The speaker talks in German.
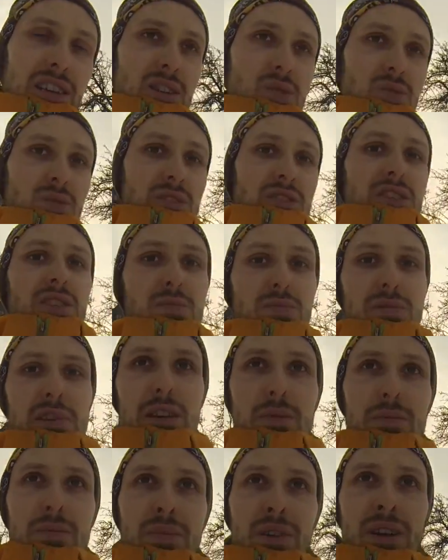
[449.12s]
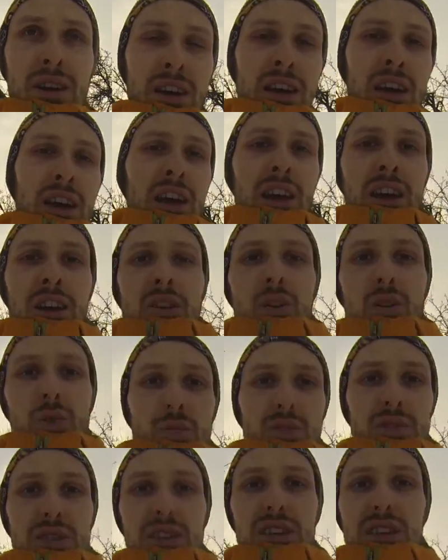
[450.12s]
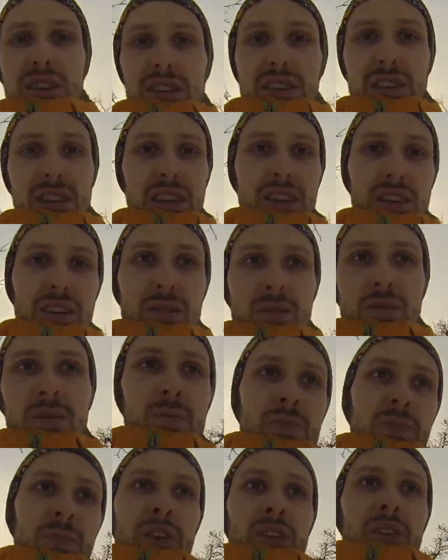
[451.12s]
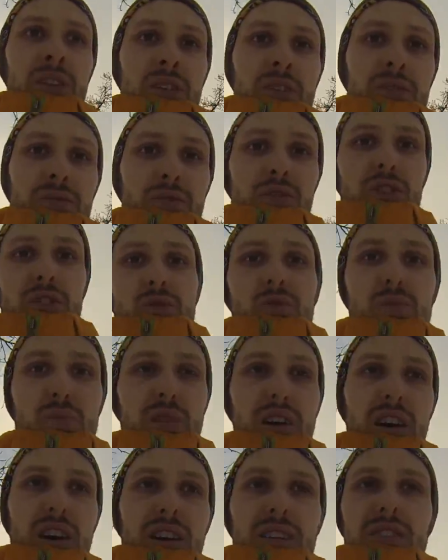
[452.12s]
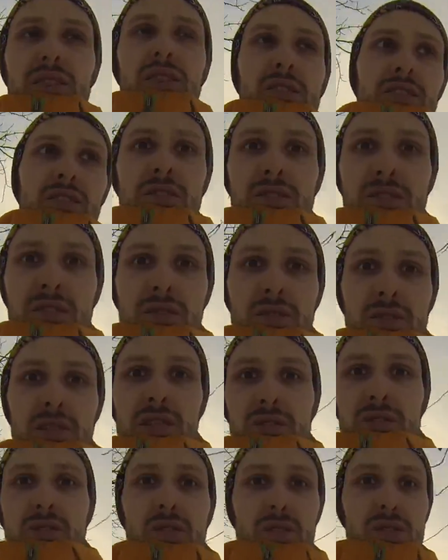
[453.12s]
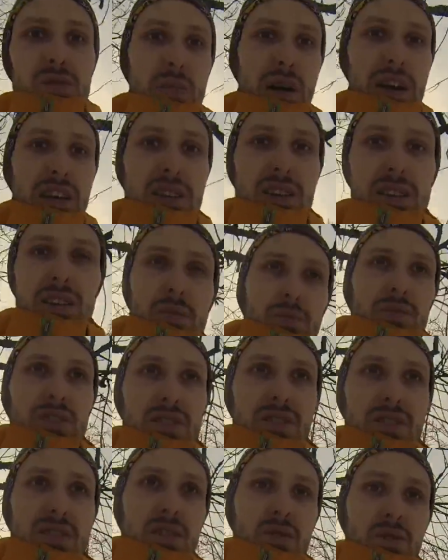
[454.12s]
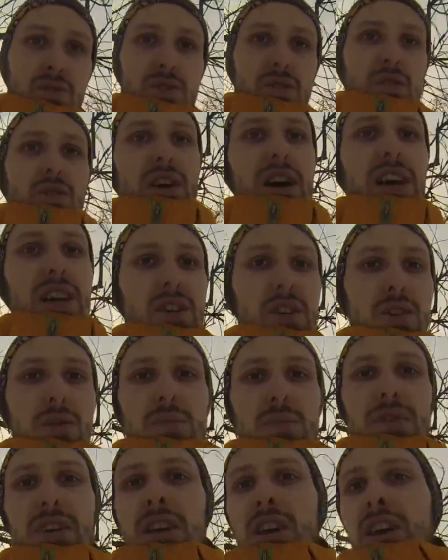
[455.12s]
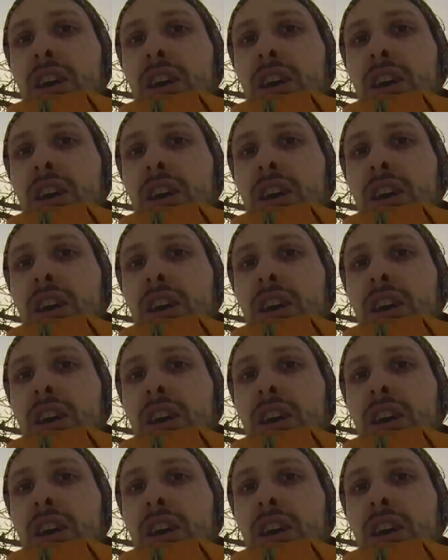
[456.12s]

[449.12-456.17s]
ich nur den Tipp geben, unbedingt vorher gut planen, wie ihr das Holz macht, damit es dann auch trocken reinkommt.